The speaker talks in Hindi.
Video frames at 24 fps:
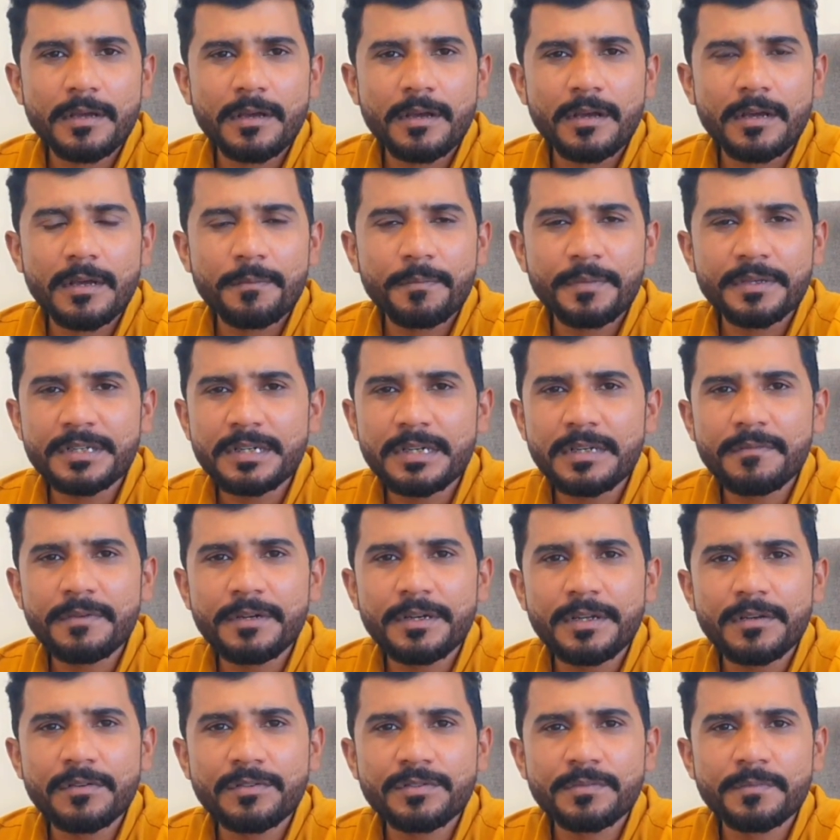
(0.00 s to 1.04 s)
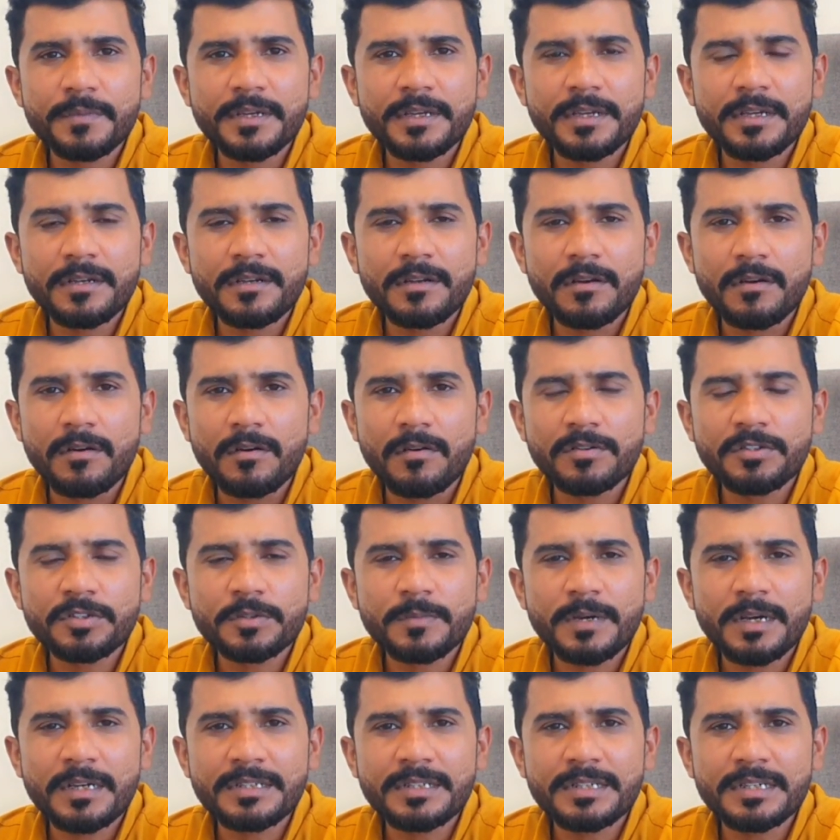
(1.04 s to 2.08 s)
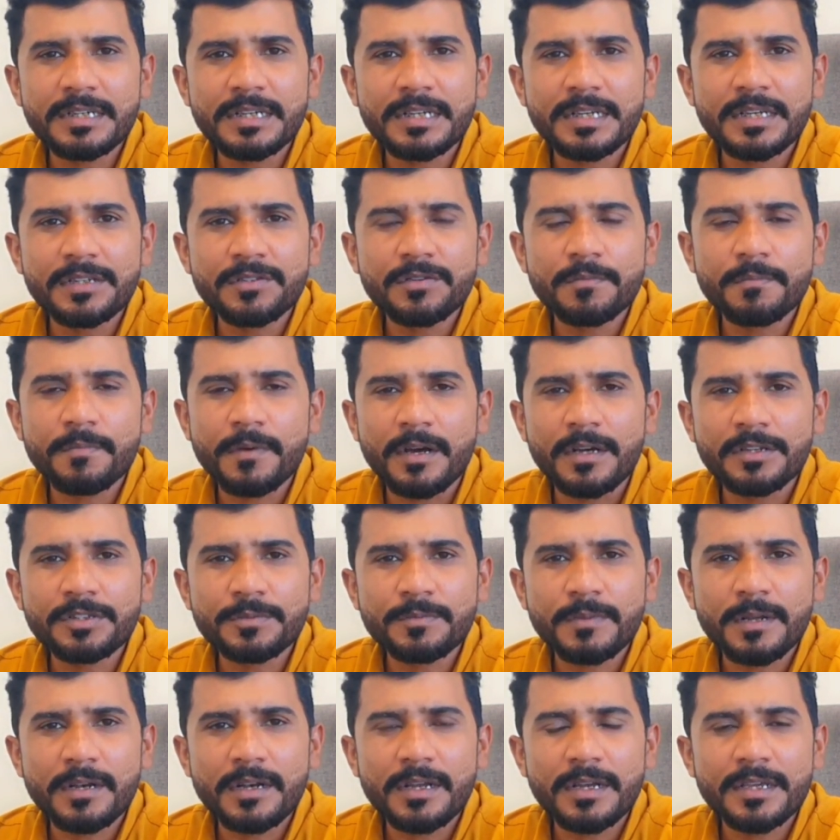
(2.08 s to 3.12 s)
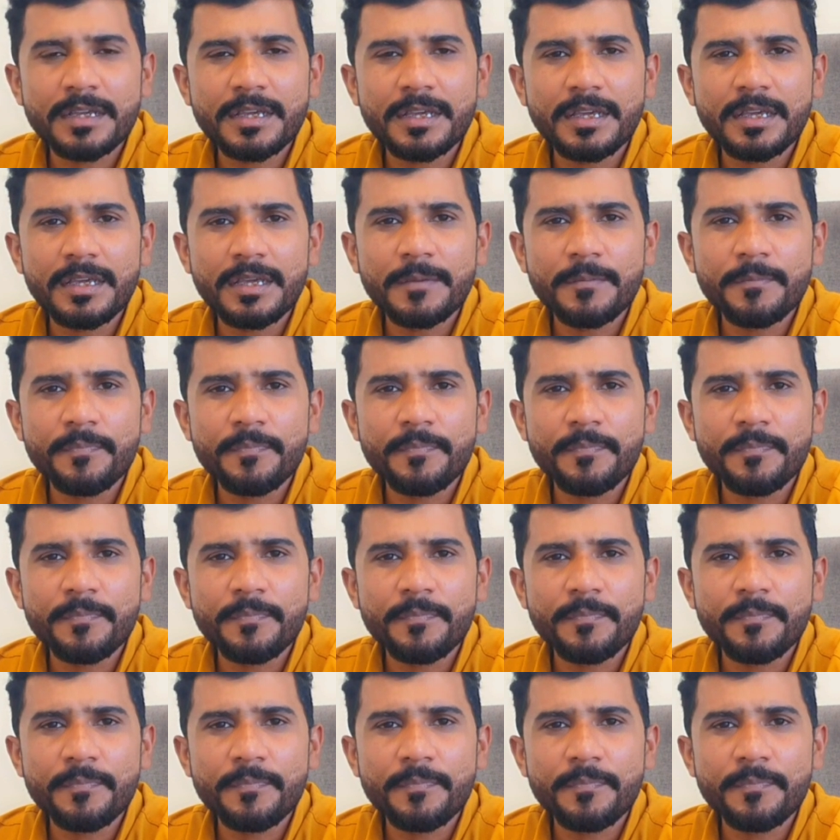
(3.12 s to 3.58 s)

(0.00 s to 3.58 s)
पिछली वीडियोस में लाहौर स्मार्ट सिटी की जो पाँच मरला की